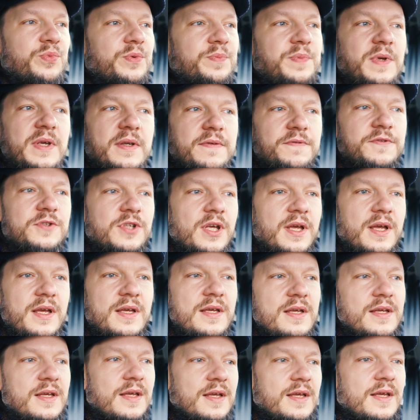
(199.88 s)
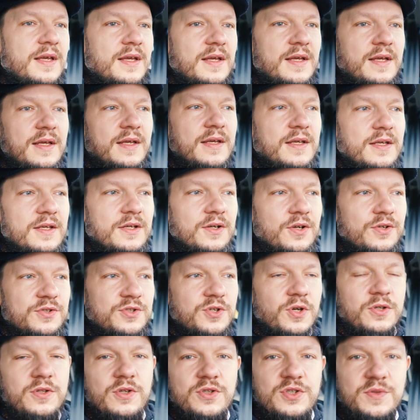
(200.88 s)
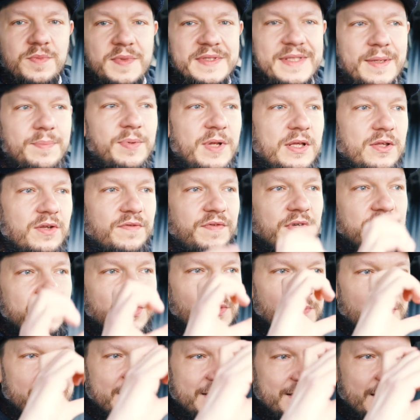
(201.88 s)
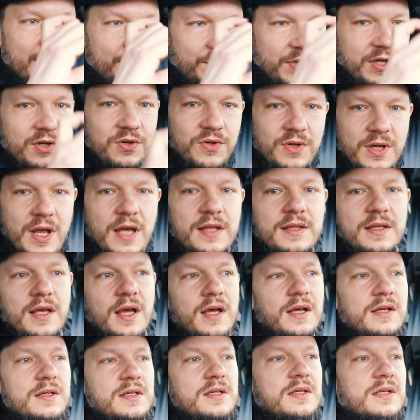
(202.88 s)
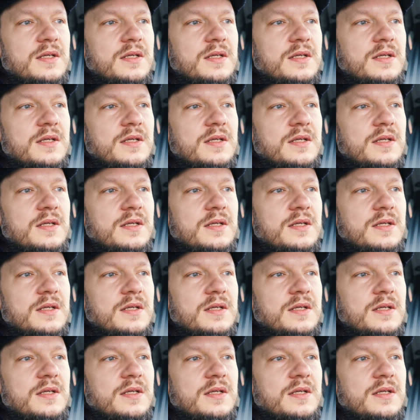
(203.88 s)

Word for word: Po pierwsze, Chodzi o to, żeby zaplanować sobie z samego rana